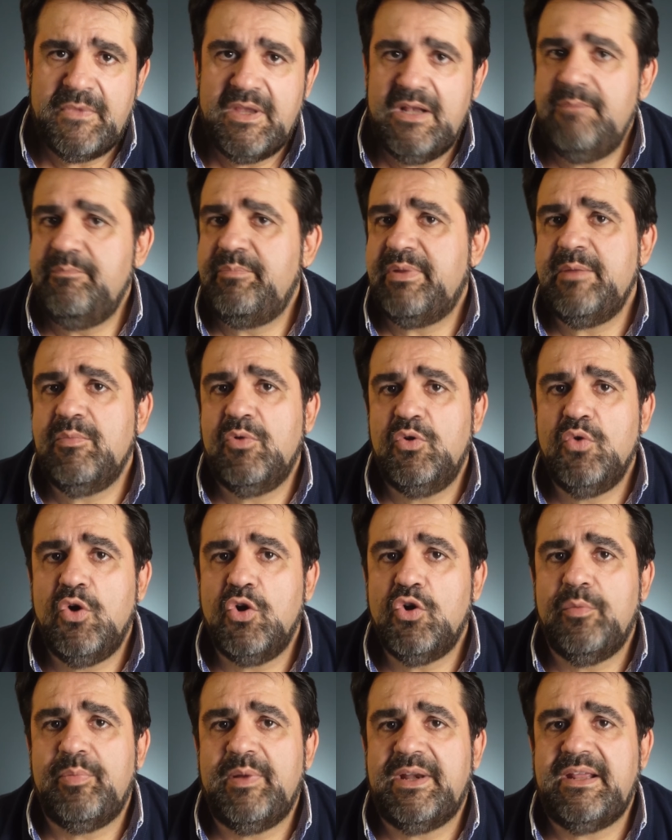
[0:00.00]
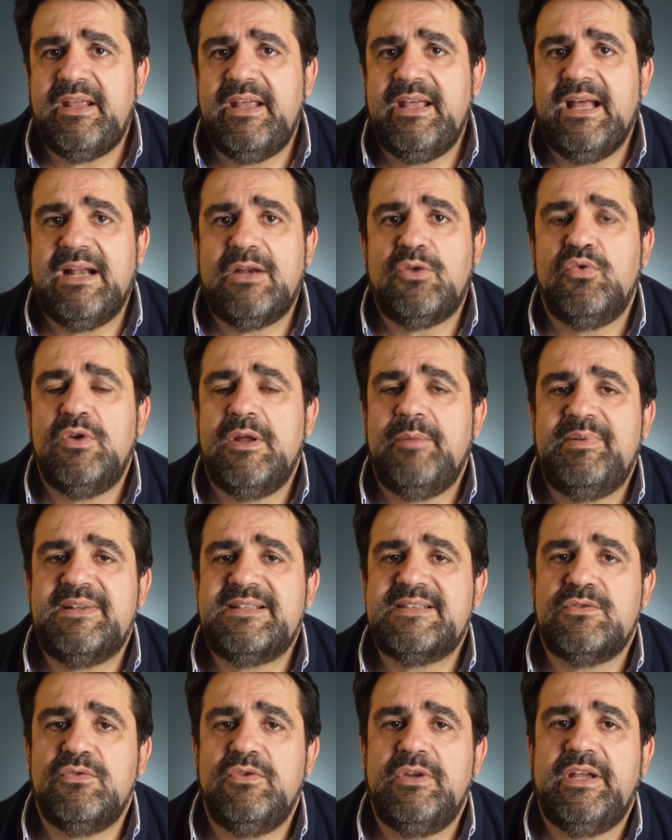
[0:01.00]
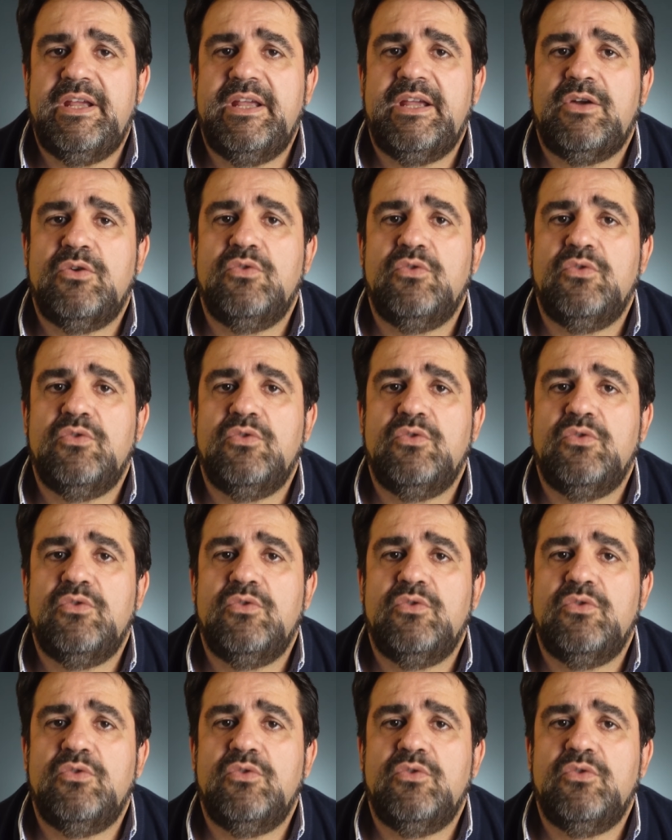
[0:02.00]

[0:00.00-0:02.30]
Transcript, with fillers: In primo luogo perché alcune persone che